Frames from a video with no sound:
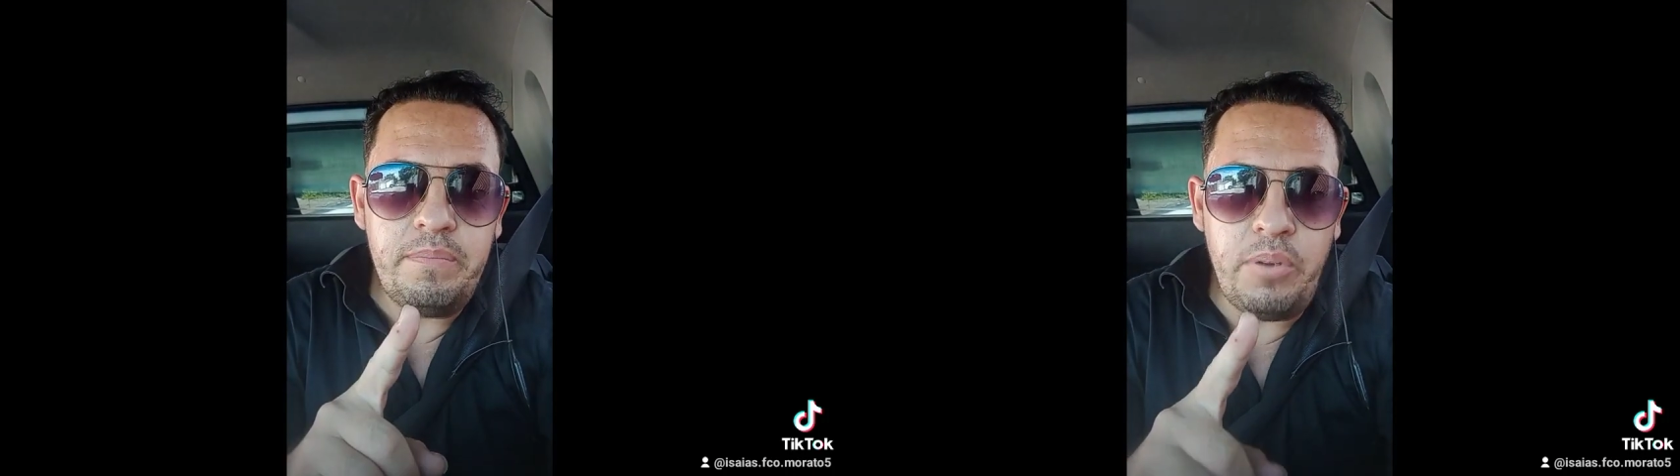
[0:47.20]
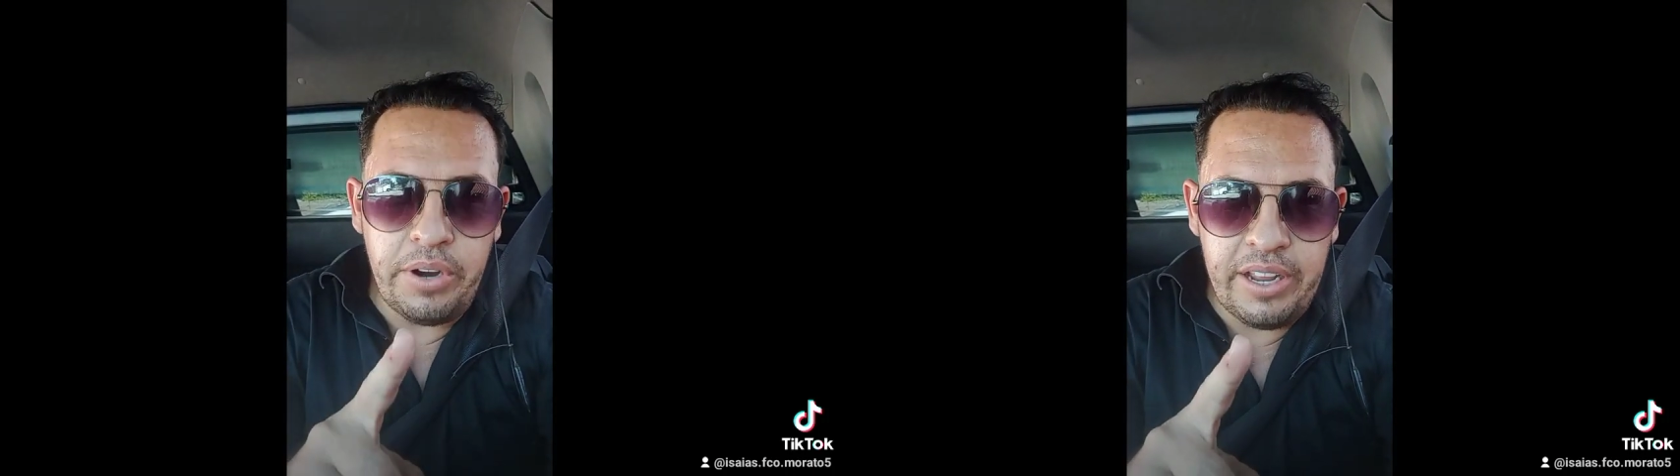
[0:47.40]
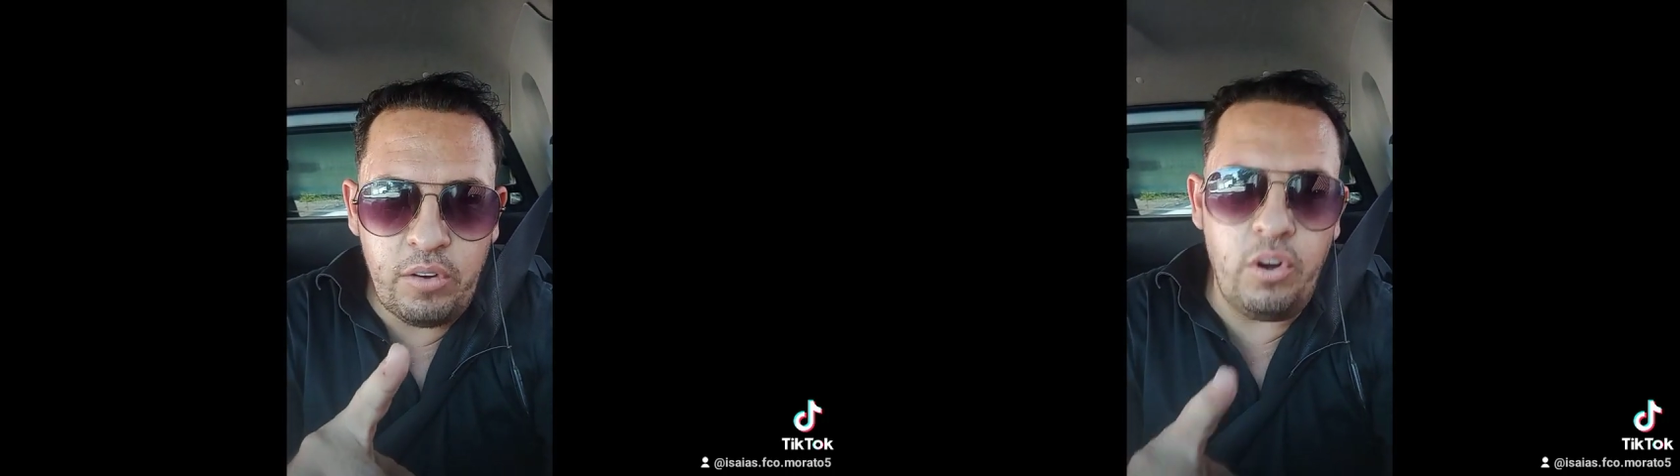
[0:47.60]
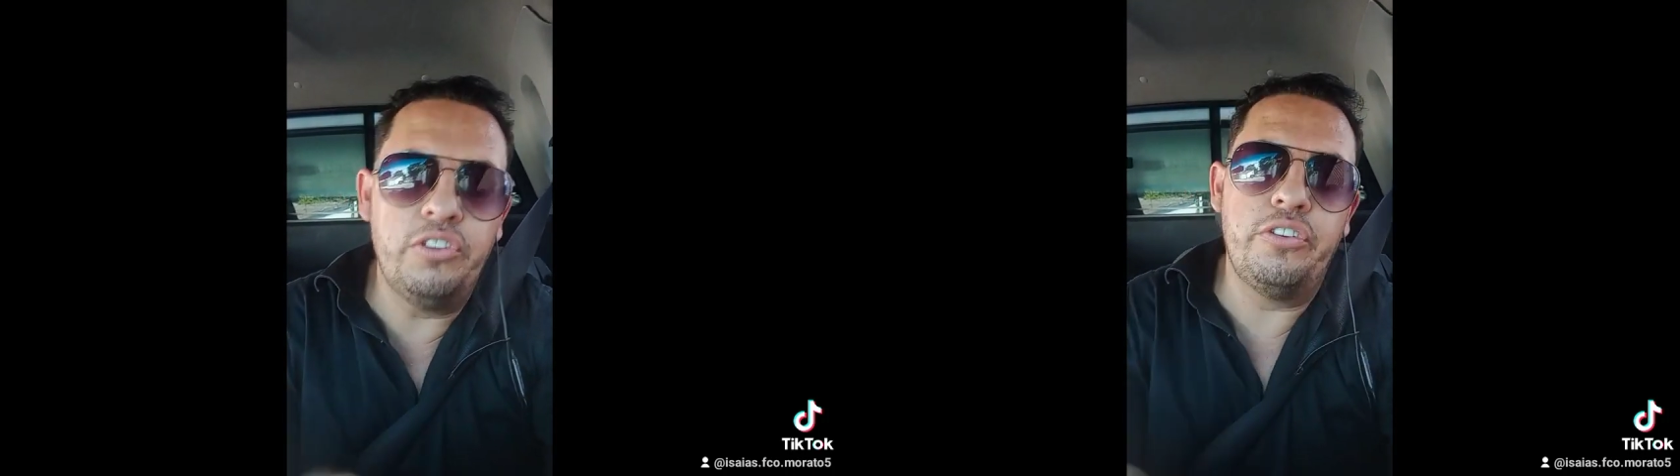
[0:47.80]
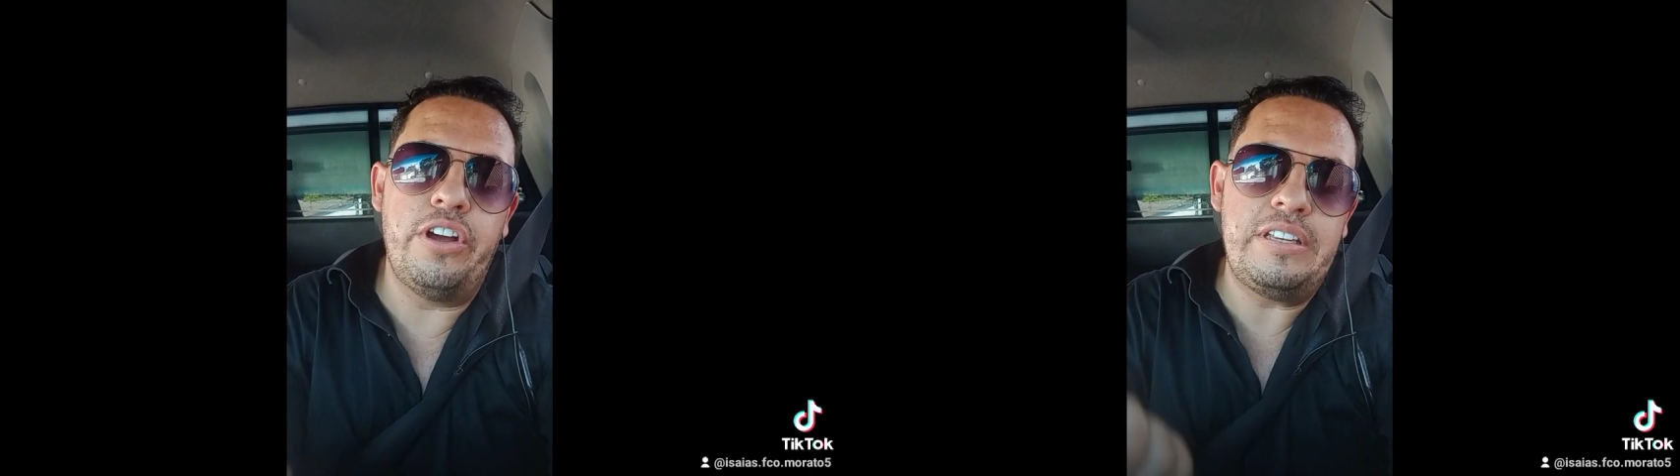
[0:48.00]
Porém,
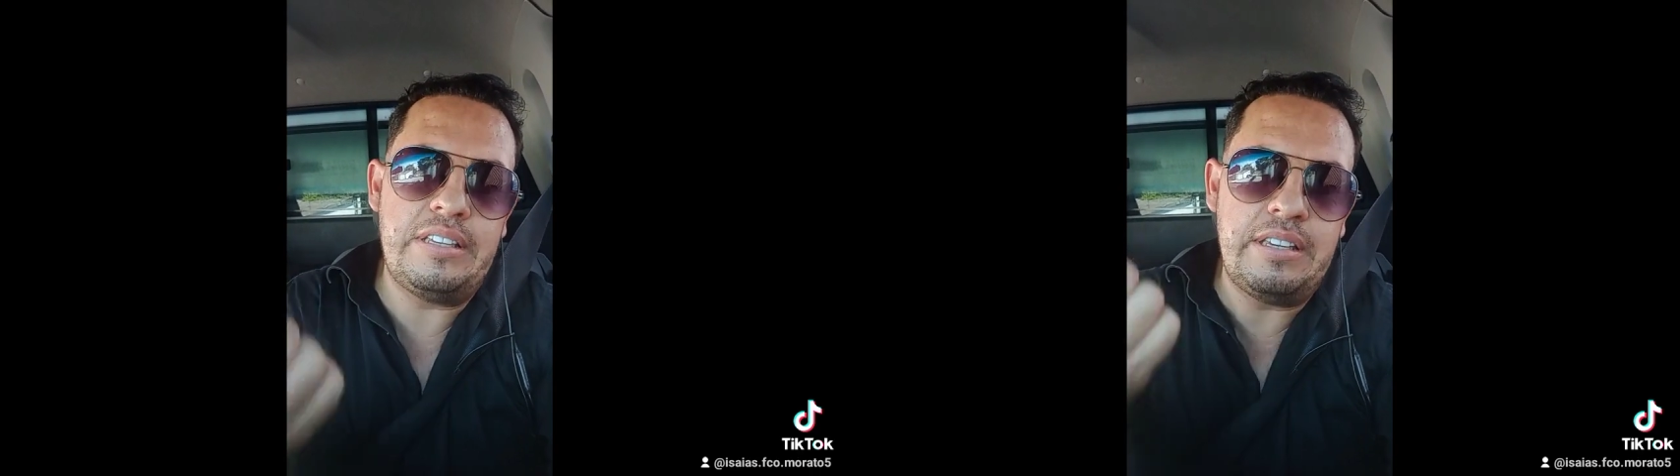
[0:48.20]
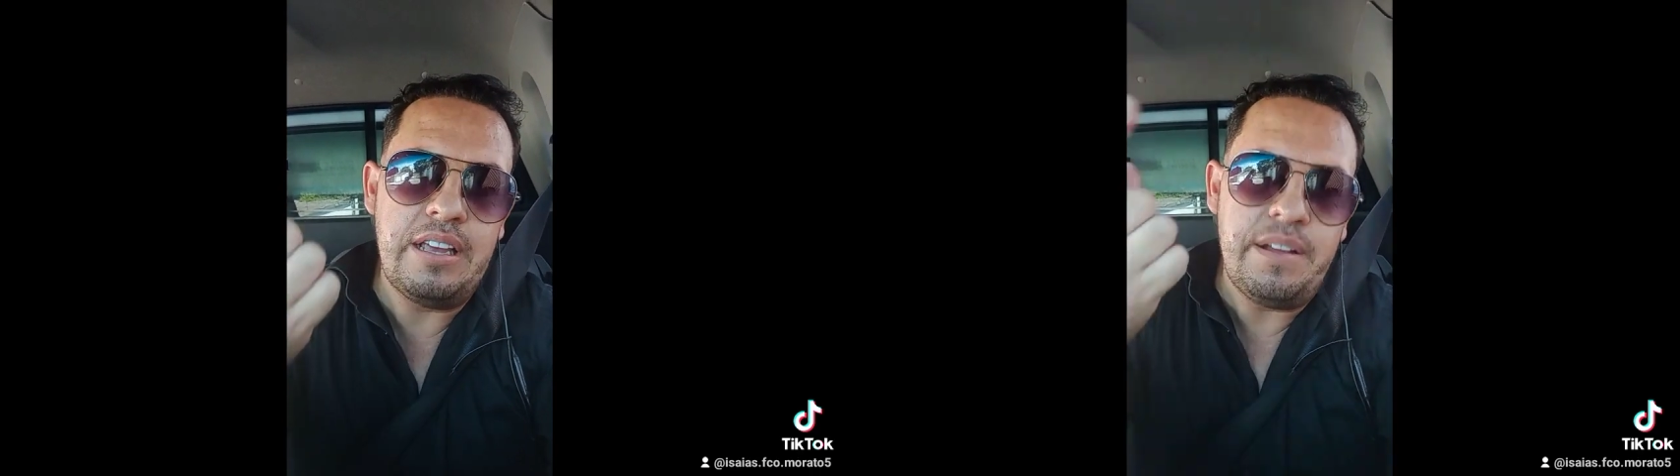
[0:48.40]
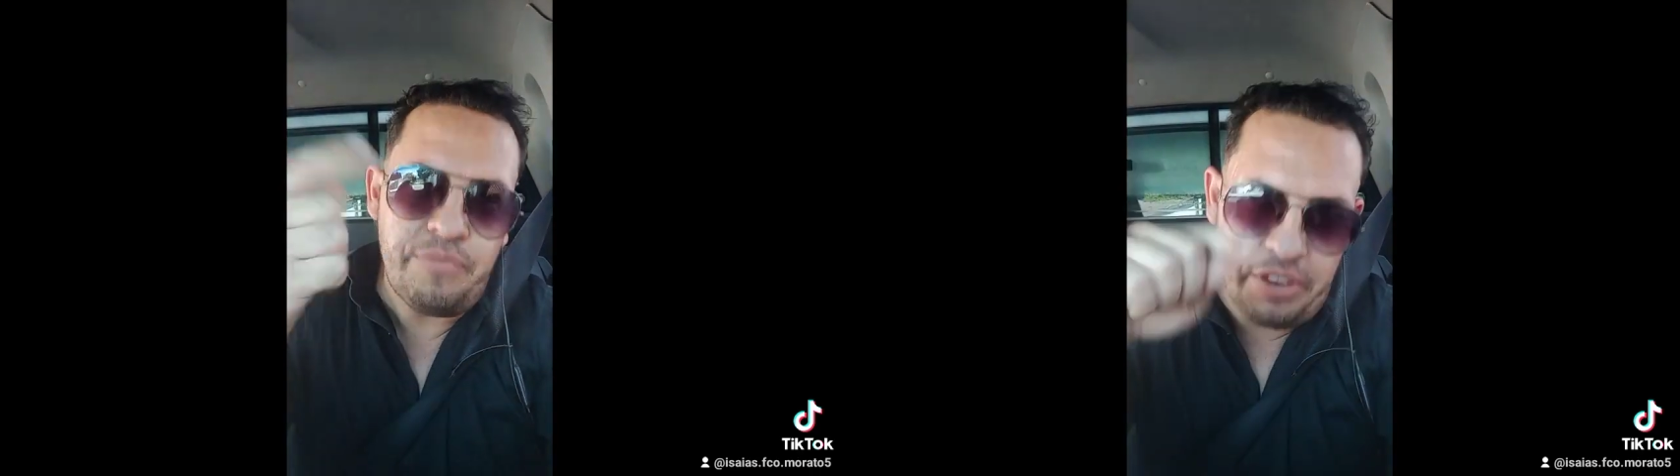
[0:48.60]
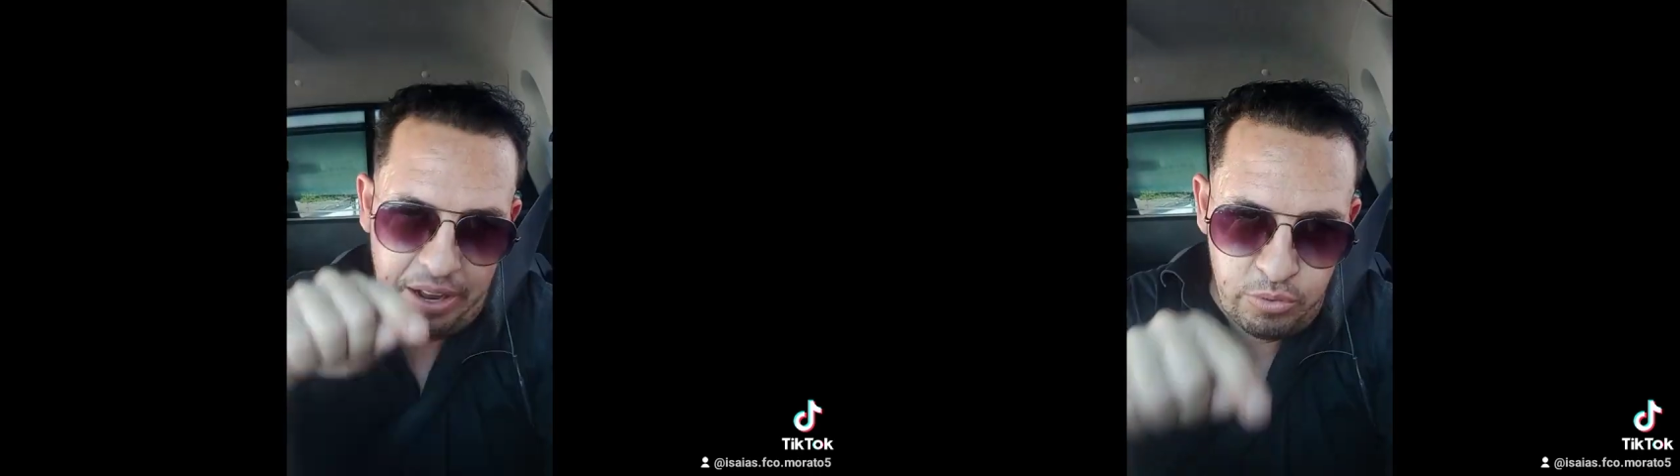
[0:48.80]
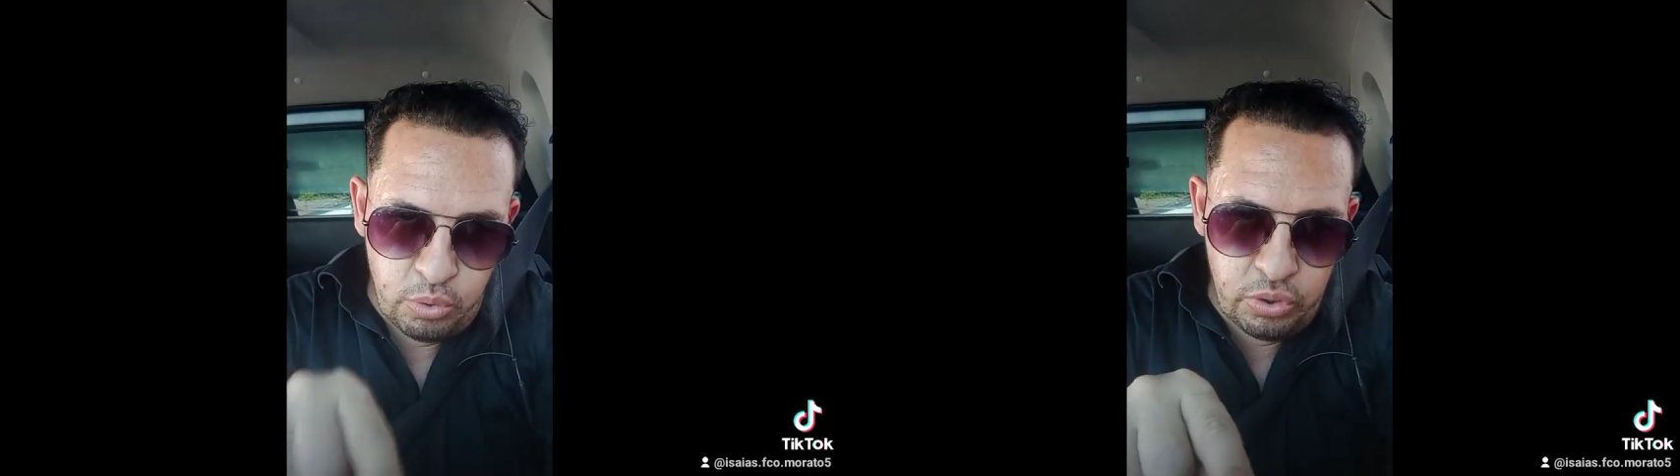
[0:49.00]
quando nós
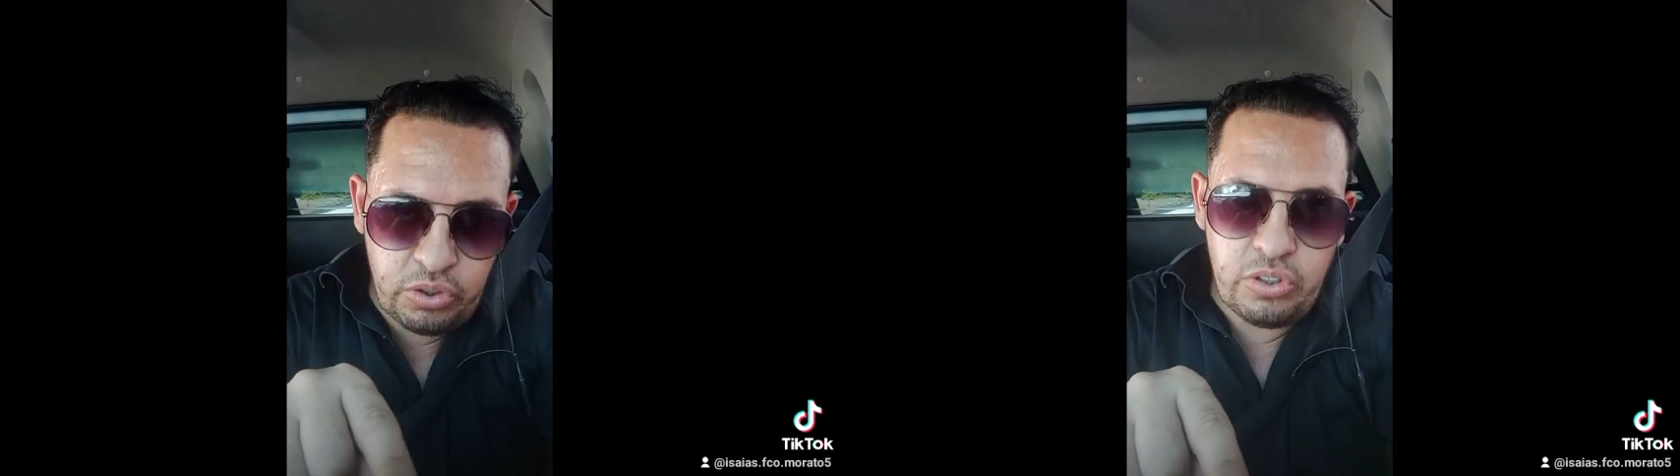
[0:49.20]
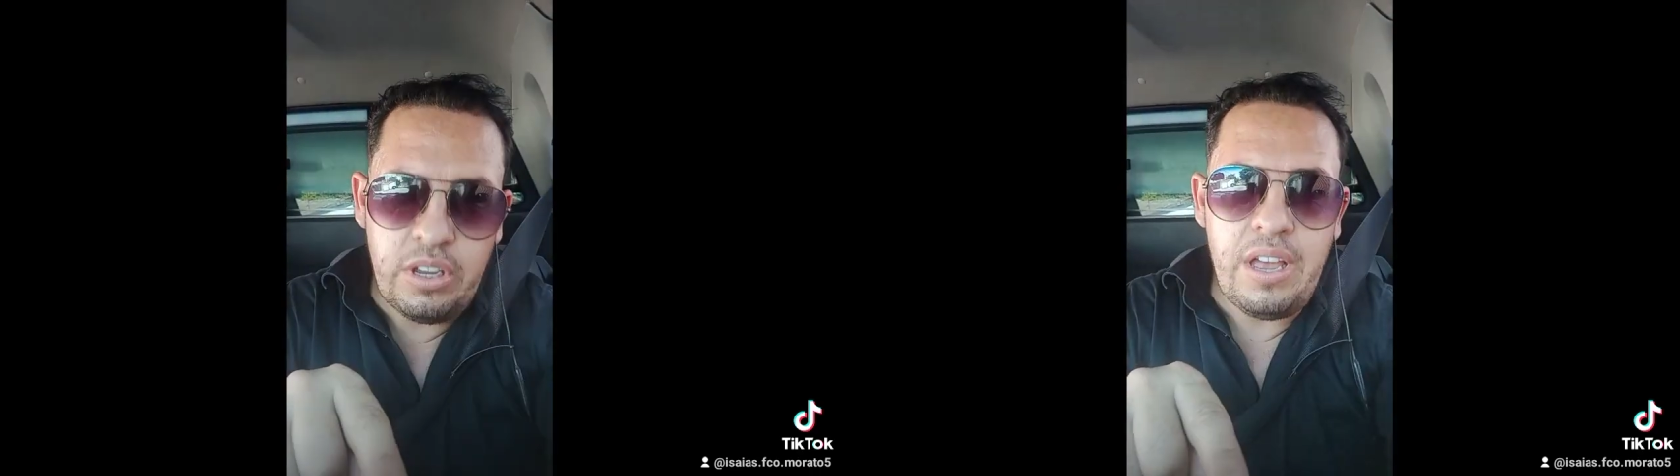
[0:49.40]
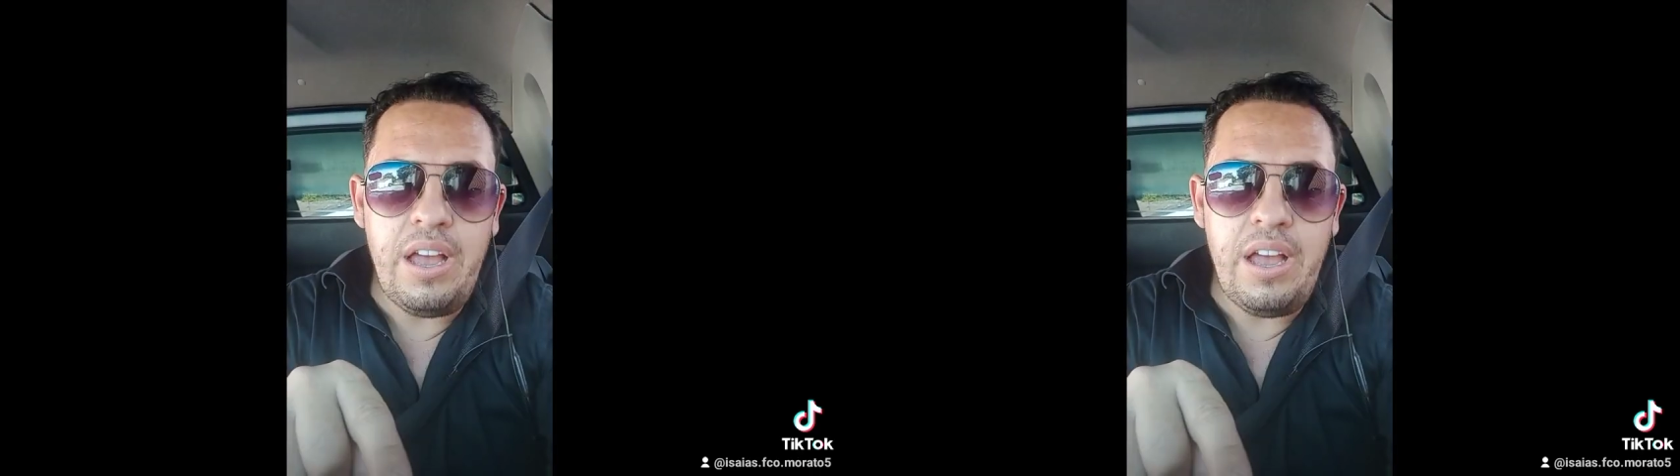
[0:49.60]
traduz